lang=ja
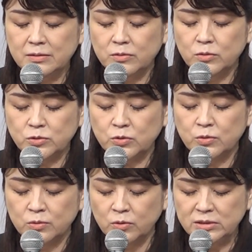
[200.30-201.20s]
補
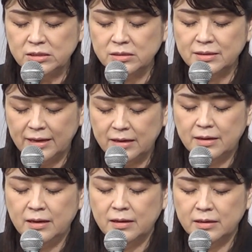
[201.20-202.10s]
償について